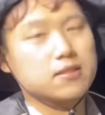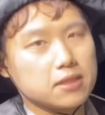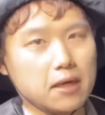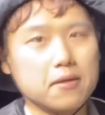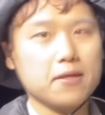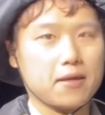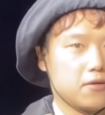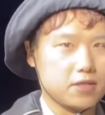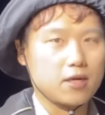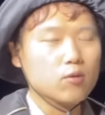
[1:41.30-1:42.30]
자 근데
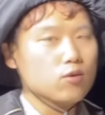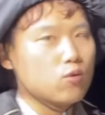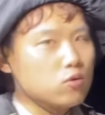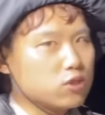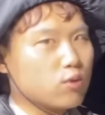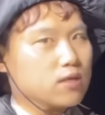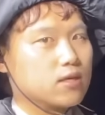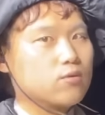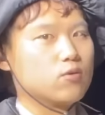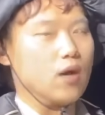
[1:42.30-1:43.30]
제가 오늘 꽁치도 안
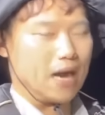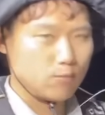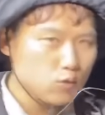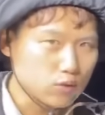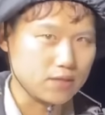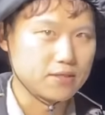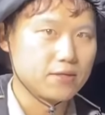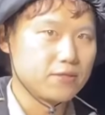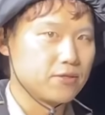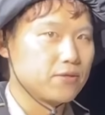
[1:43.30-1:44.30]
사고 아무것도 안
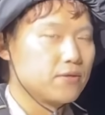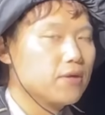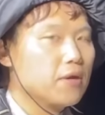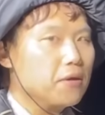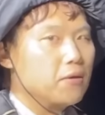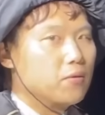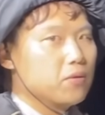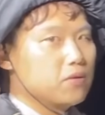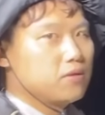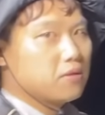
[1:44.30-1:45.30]
사왔어요 오늘은